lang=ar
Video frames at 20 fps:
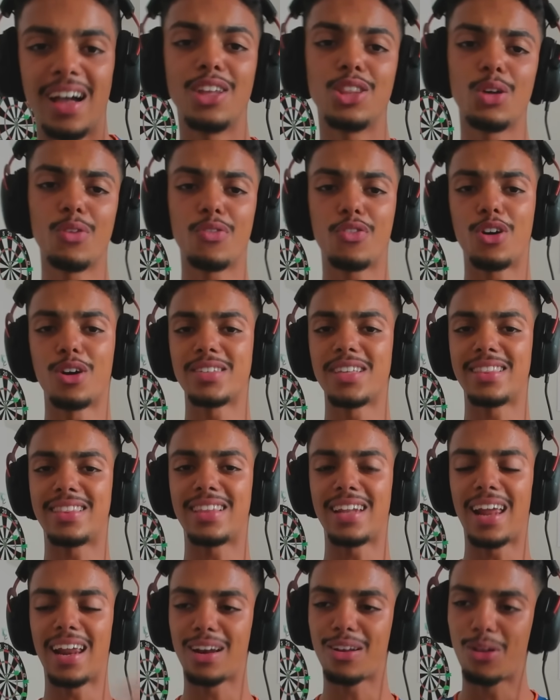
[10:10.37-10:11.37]
اند اوف كورس
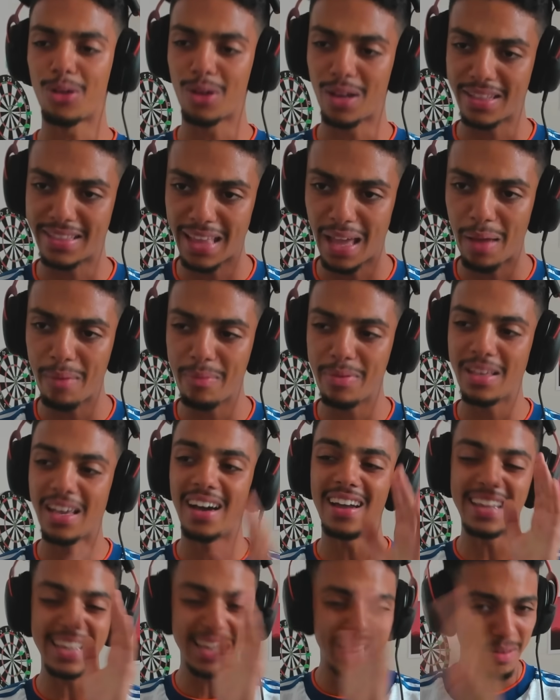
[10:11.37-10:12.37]
الدراري الكره الذهبيه
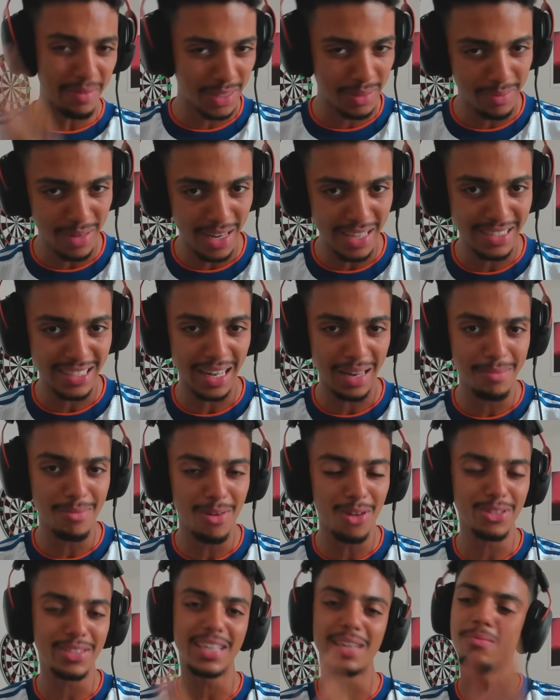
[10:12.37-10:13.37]
الا ما جبناش هذا
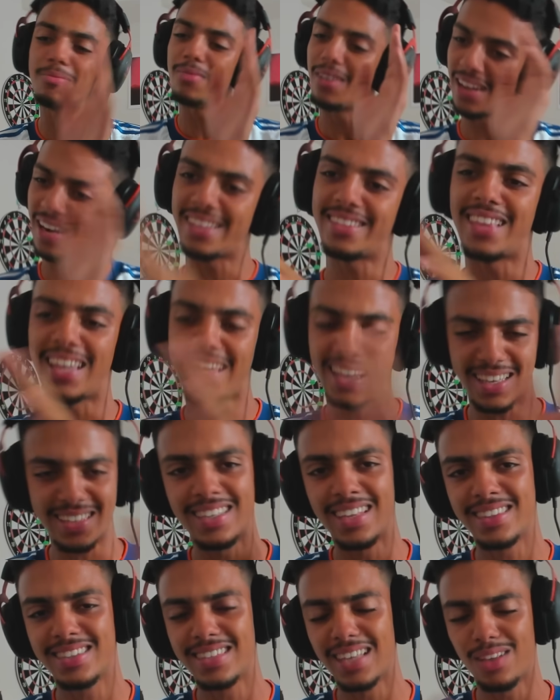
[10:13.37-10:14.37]
الموسم راه حتى
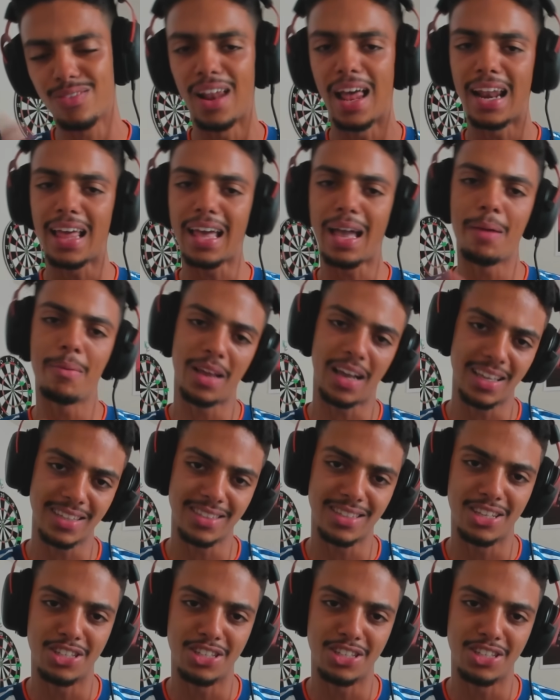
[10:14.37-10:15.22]
خصها تزاد في الالقاب اللي خاصنا